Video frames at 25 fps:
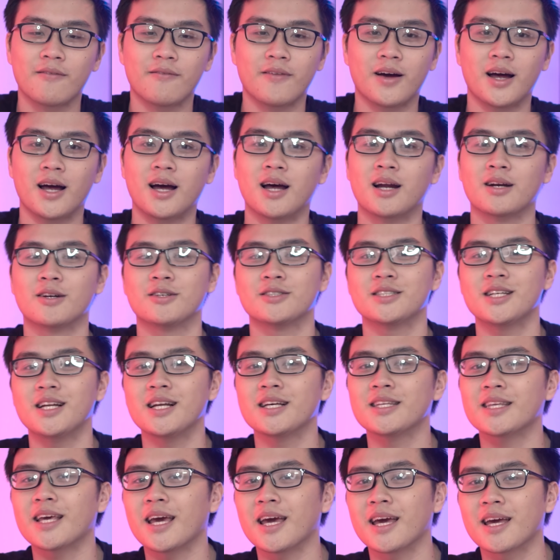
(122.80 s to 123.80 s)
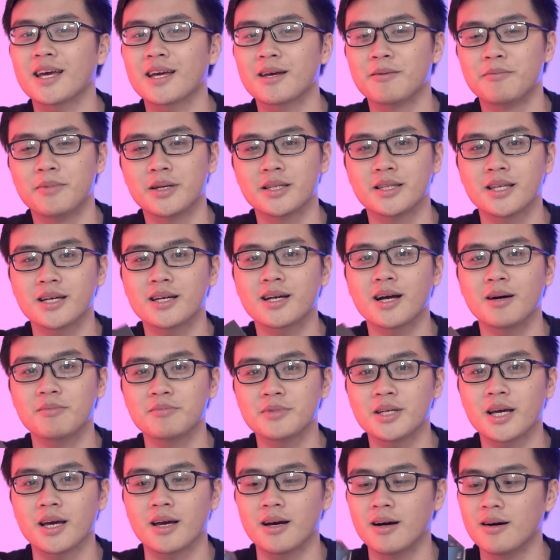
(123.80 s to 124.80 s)
và nó rất là nhẹ mình thích
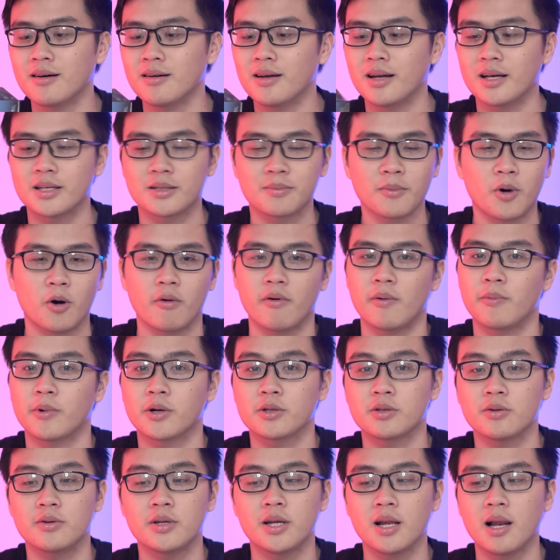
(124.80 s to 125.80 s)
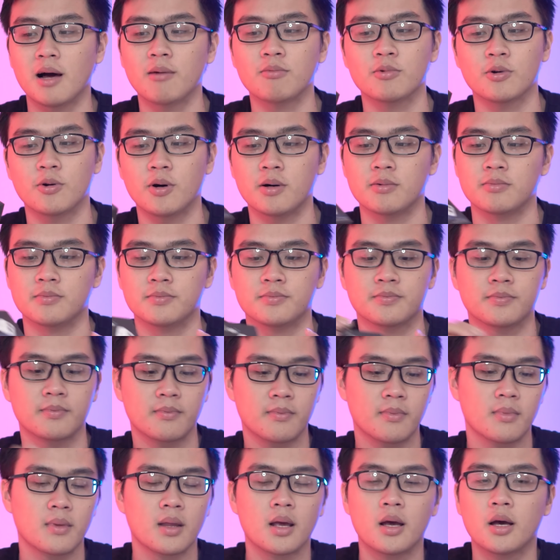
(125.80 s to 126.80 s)
cầm như này hơn là bỏ vào một cái túi ni lông đúng không
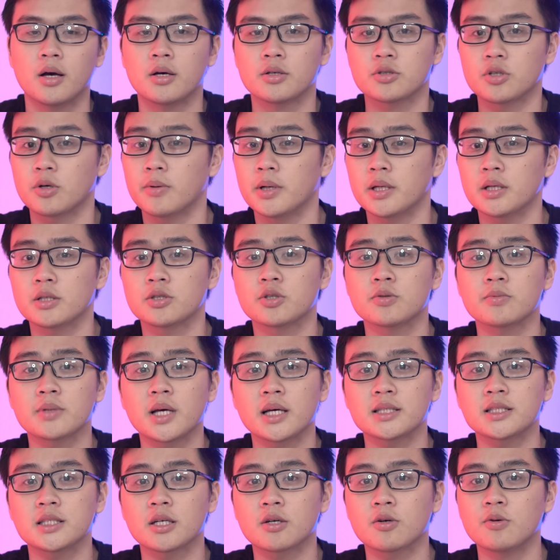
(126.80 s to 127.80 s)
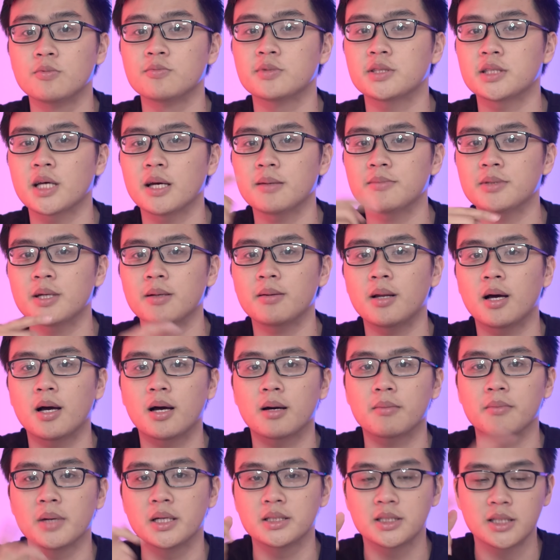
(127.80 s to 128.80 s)
rồi bây giờ chúng ta sẽ cùng xem xem
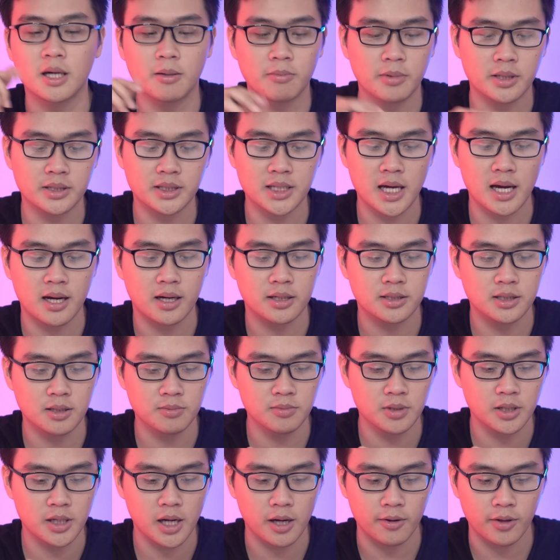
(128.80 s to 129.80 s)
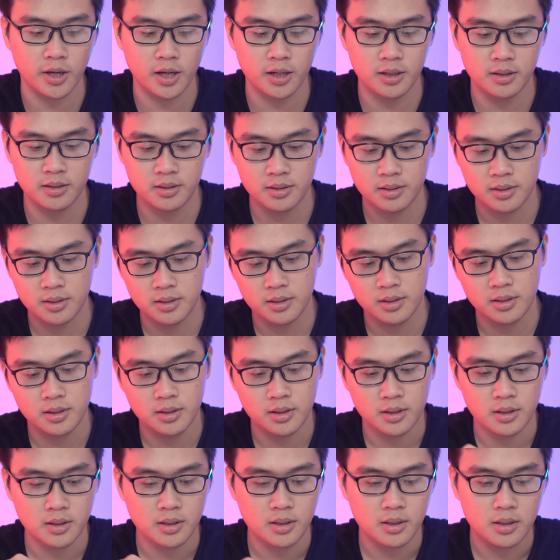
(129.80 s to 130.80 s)
là bên trong cái sạc cái trông như nào nhá
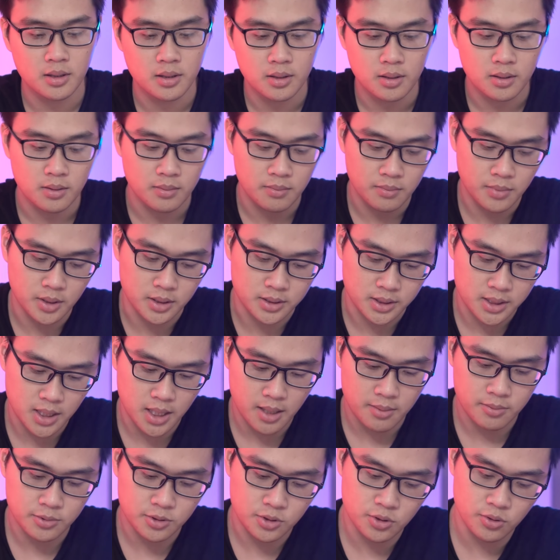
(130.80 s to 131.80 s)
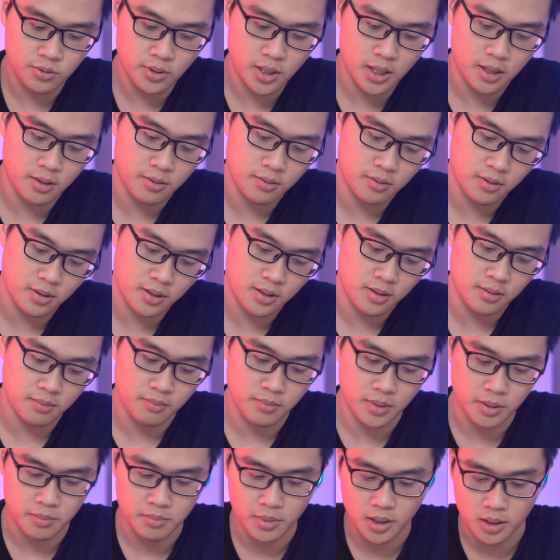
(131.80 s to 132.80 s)
mở ra một chút nè
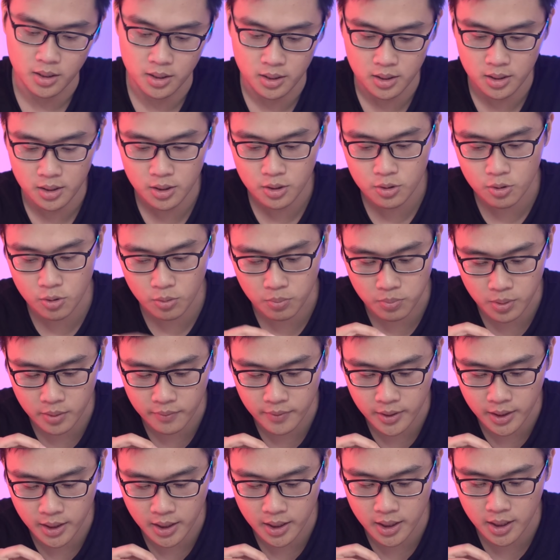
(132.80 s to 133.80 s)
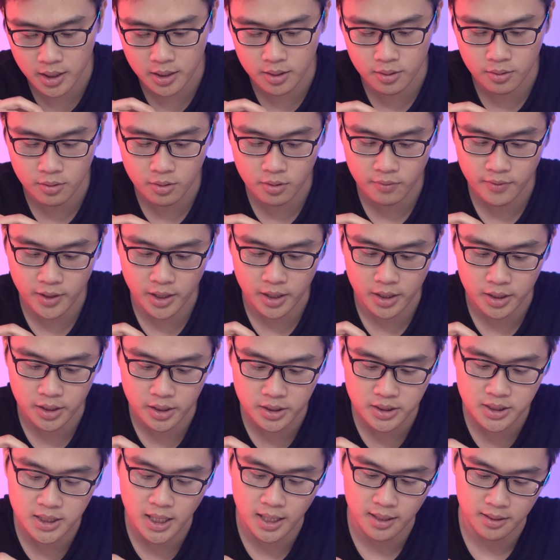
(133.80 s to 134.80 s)
mình mở hơi cục bởi vì cái này nó có vẻ
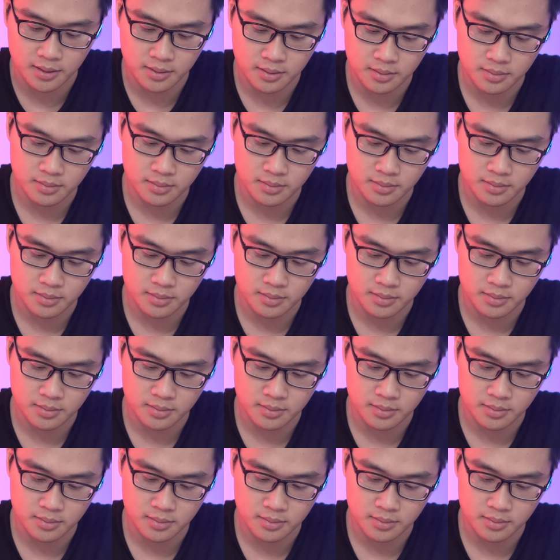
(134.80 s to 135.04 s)
hơi chặt